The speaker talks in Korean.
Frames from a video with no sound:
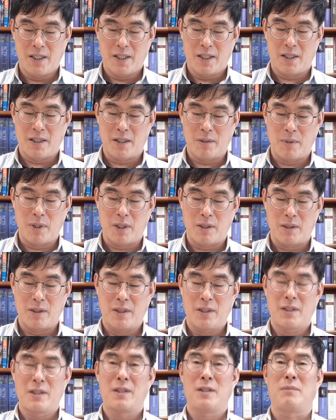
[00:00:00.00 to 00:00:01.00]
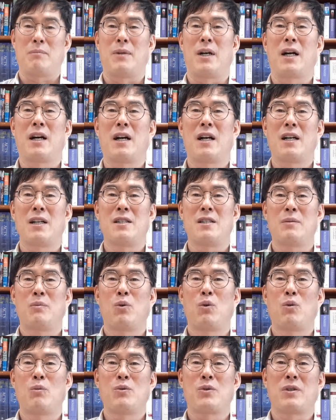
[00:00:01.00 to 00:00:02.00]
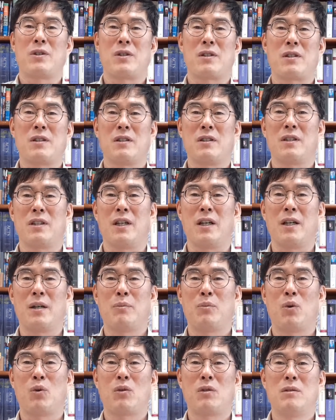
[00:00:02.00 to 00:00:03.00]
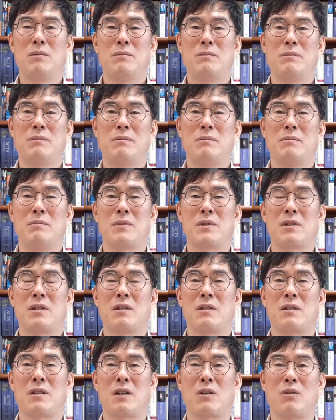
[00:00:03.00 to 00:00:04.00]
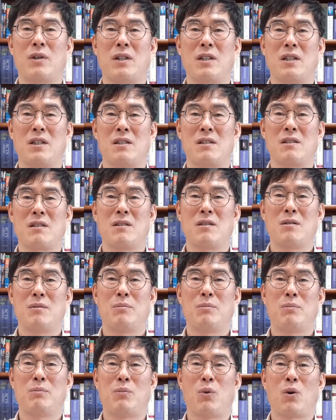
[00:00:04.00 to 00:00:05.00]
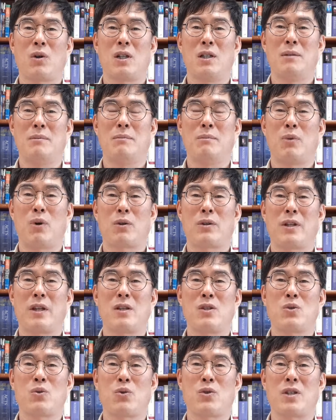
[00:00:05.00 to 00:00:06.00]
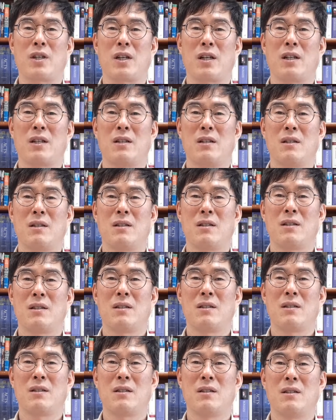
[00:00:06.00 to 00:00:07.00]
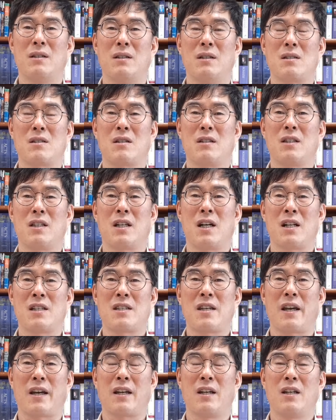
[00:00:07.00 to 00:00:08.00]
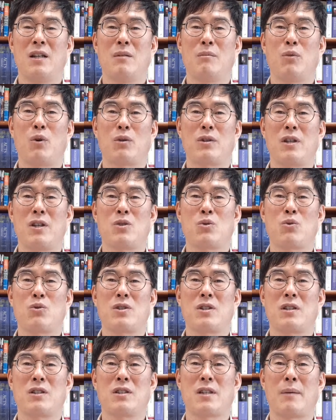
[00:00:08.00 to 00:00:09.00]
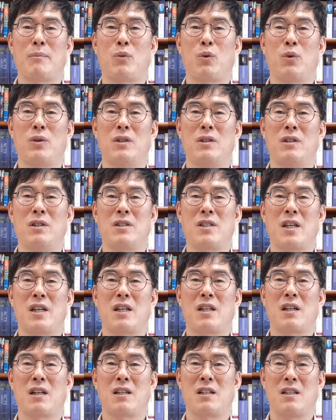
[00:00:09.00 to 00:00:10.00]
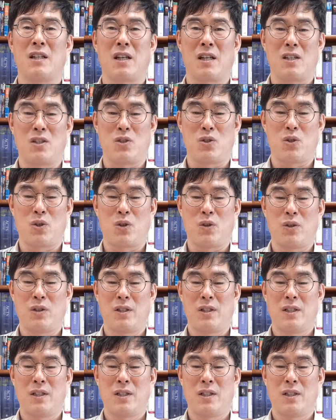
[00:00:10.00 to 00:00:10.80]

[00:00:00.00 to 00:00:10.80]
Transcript: 그러면 마가가 이제 복음서를 쓰는데 복음서라고 하는 것은 복음, 복된 소식, 서니까 어, 책, 복된 소식을 담고 있는 책이라는 이야기지요.